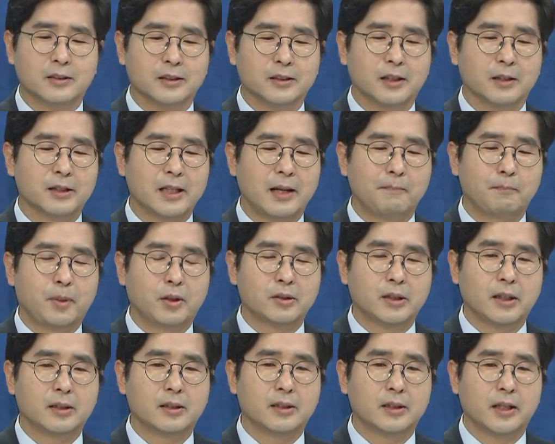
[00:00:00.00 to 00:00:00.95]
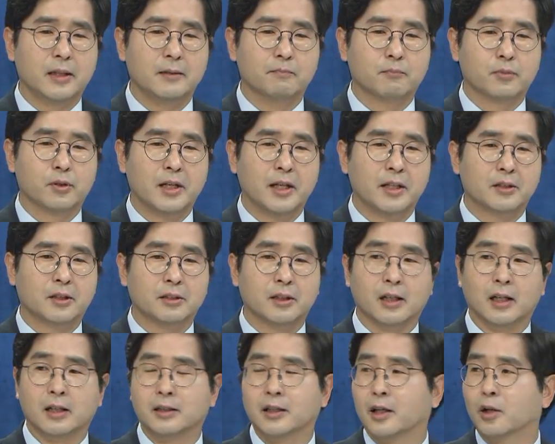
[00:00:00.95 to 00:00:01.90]
이제 3%의
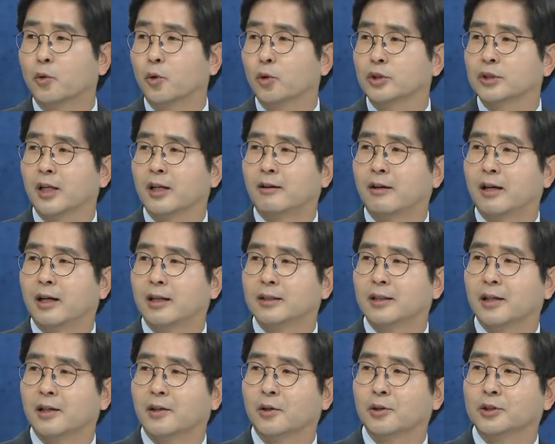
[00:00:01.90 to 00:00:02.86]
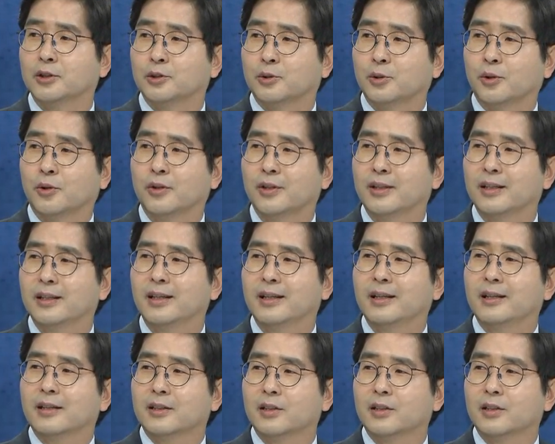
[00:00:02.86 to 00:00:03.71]
인플레이션이라는 게 고착화가 될 것이고 음.